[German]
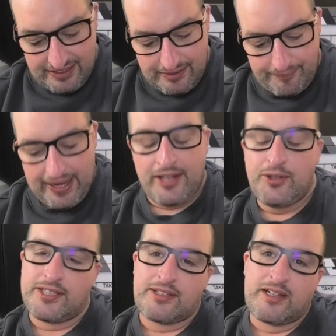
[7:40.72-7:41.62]
ma, also
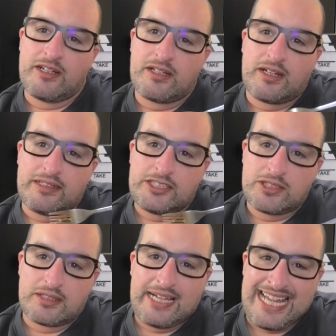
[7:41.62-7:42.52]
das
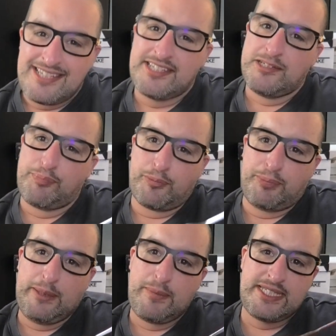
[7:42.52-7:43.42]
krasseste
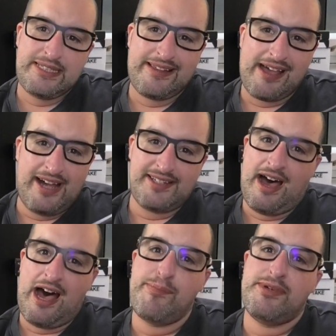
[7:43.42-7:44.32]
Problem, das ich gerade
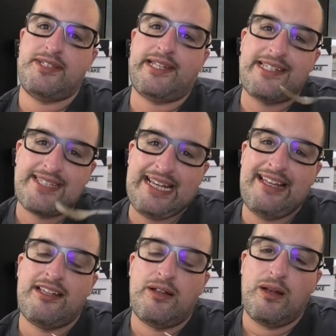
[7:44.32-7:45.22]
habe, ist
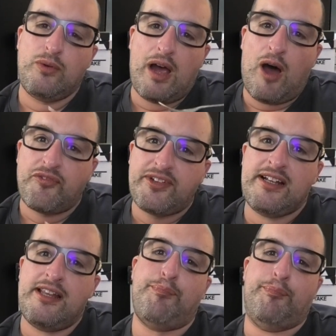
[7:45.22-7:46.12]
tatsächlich auf
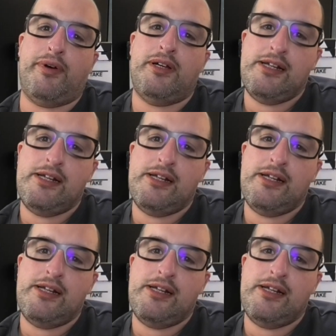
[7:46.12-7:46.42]
den Lippen.